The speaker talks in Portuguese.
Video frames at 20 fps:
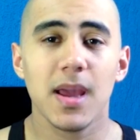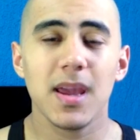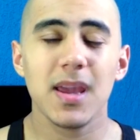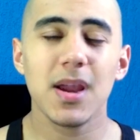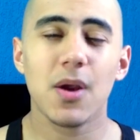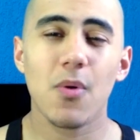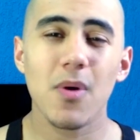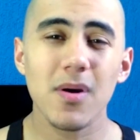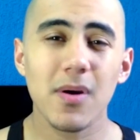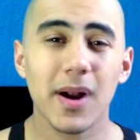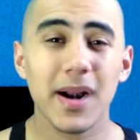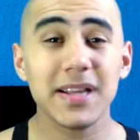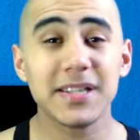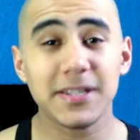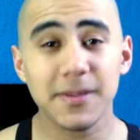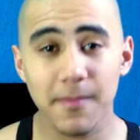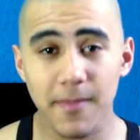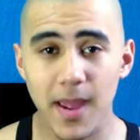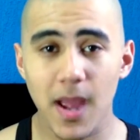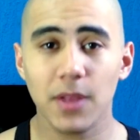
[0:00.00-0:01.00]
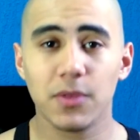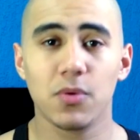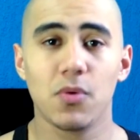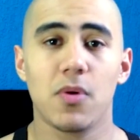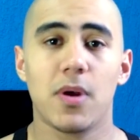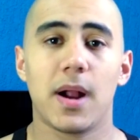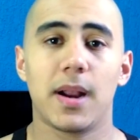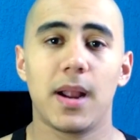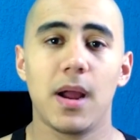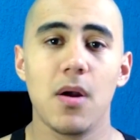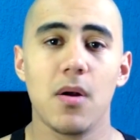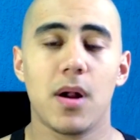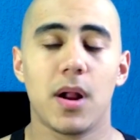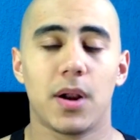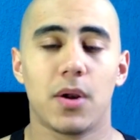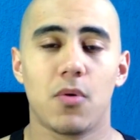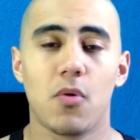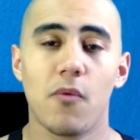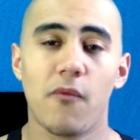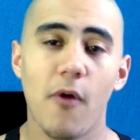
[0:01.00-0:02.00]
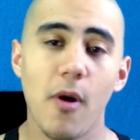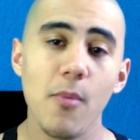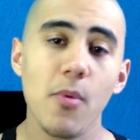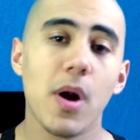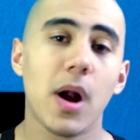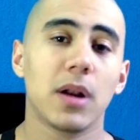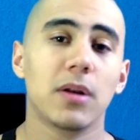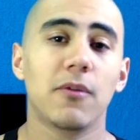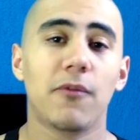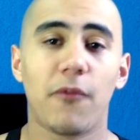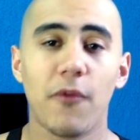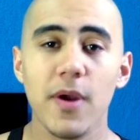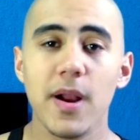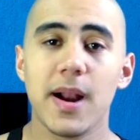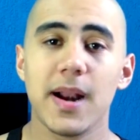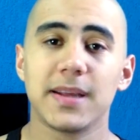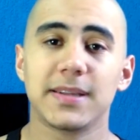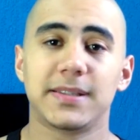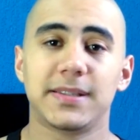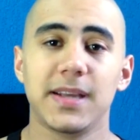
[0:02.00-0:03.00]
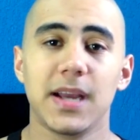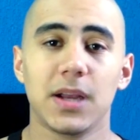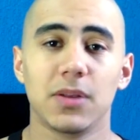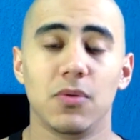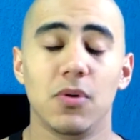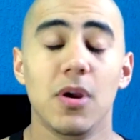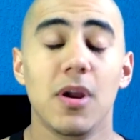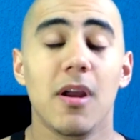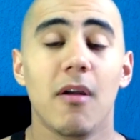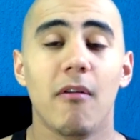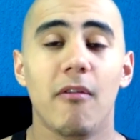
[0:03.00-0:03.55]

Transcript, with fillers: e com o crescimento do canal, cara, conforme o canal foi crescendo,